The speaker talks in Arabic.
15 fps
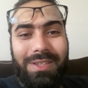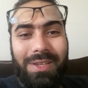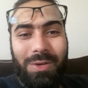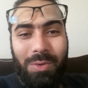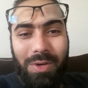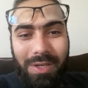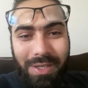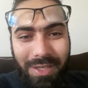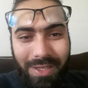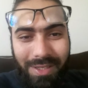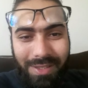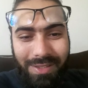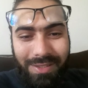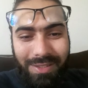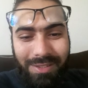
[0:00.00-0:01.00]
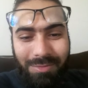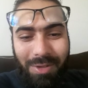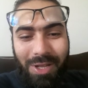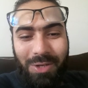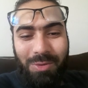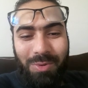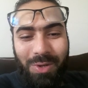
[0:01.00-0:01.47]
إخواني
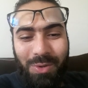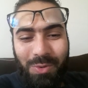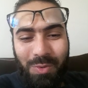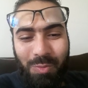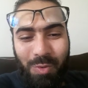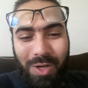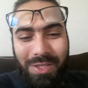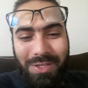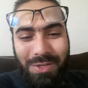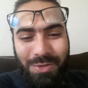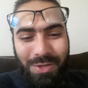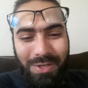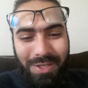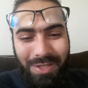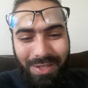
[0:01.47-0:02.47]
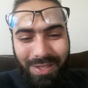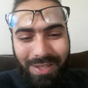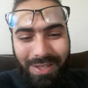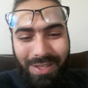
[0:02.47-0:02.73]
معكم أخوكم واتجاني